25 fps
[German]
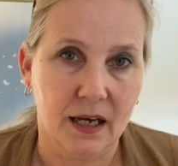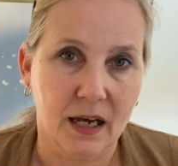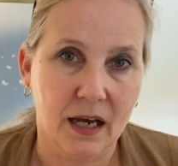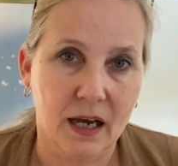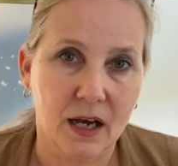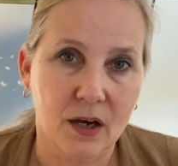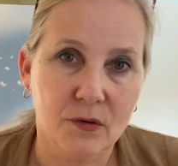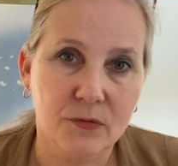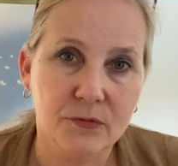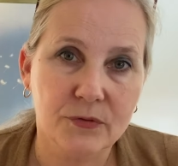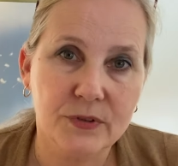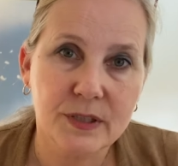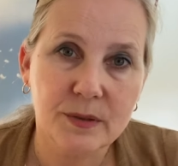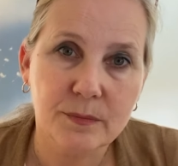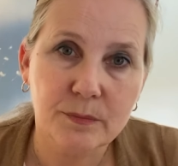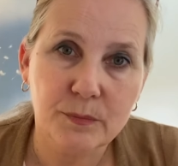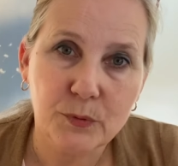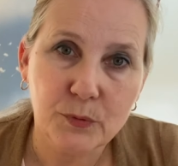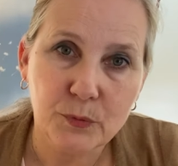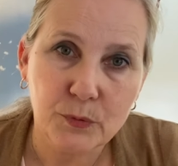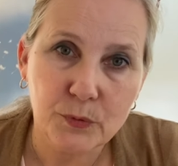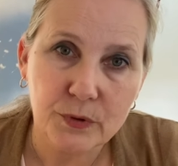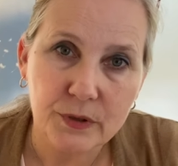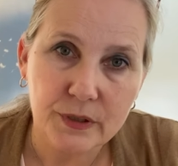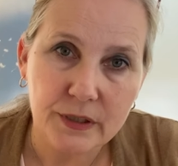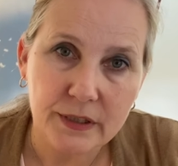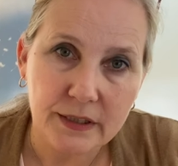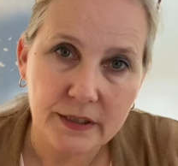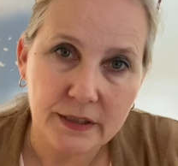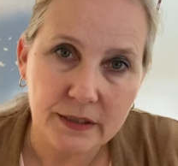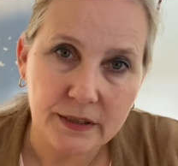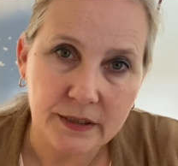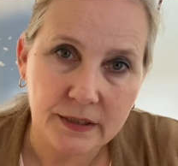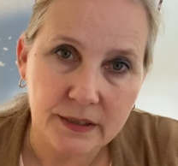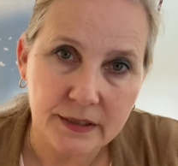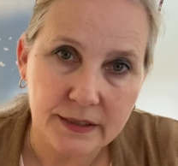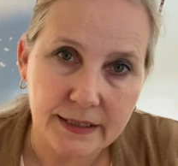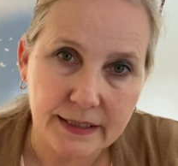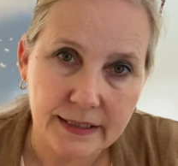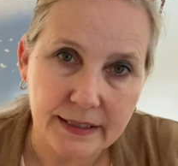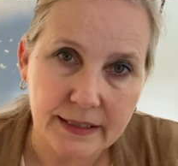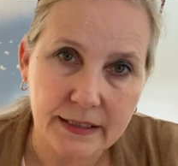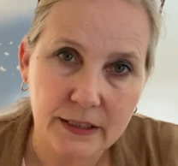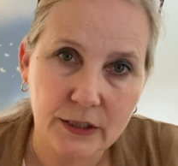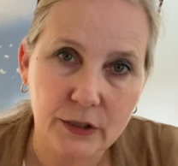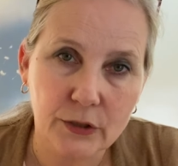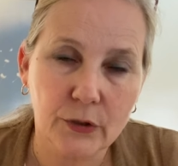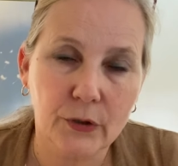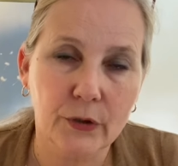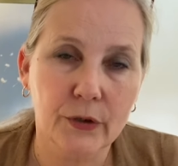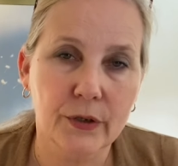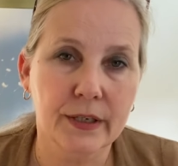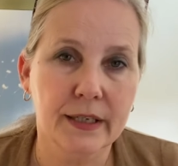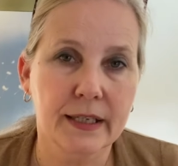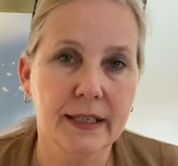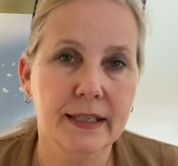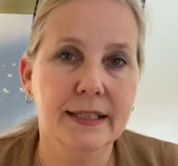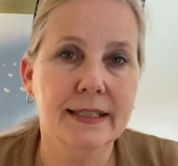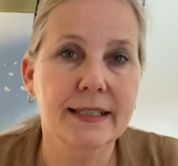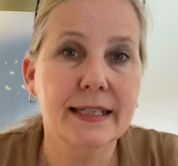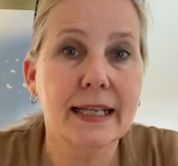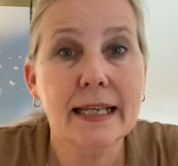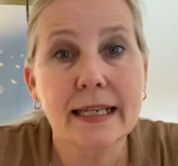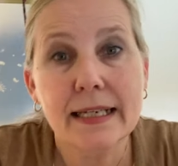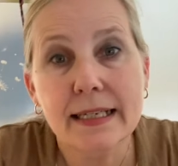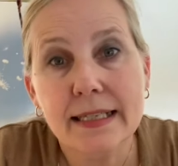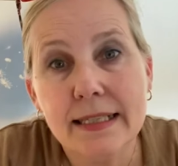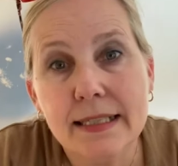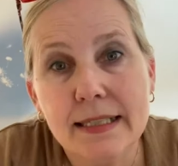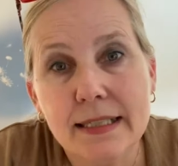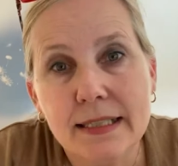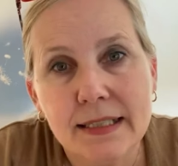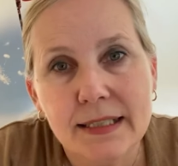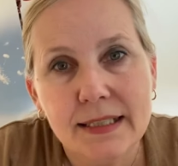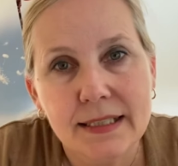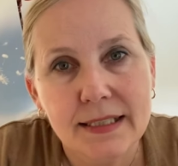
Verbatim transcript: auf die Bühne gehen können, denn